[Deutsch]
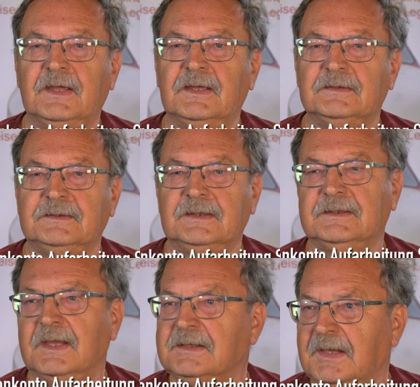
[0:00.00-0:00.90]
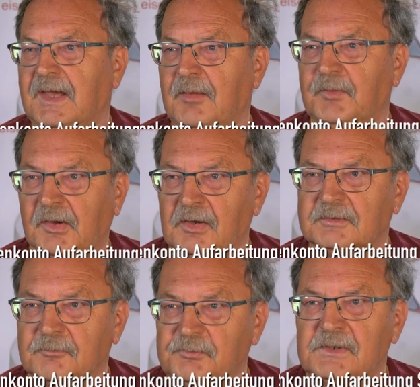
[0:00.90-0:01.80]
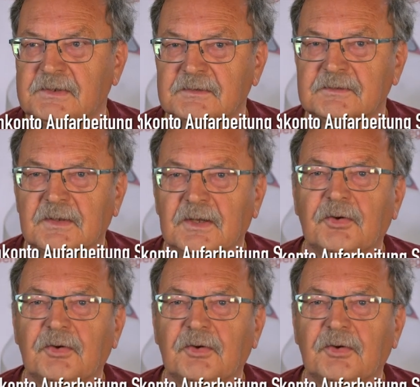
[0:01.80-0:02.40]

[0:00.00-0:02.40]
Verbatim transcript: äh, die GmbH gebildet